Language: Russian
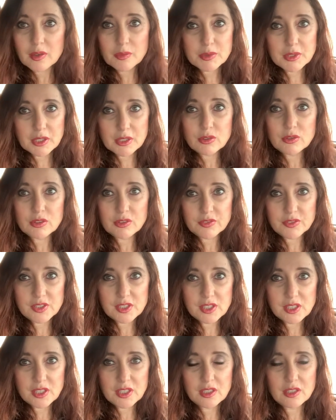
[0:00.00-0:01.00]
абсолютно
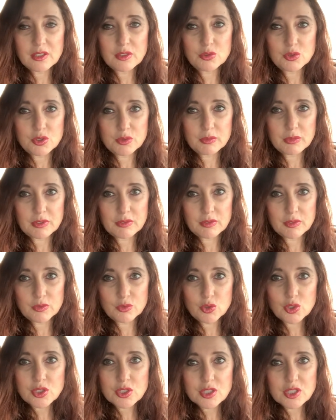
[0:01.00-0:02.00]
все люди моего
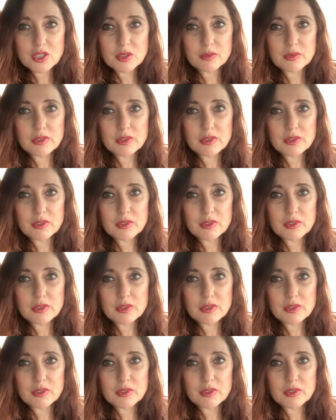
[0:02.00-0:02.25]
возраста,